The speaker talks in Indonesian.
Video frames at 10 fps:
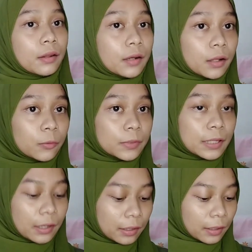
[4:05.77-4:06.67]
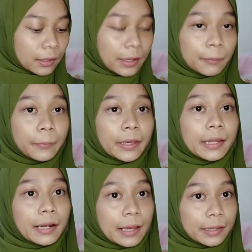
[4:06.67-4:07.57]
Dan kalau misalkan kalian
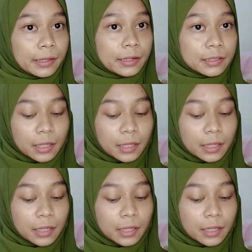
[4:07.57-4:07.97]
pengen layer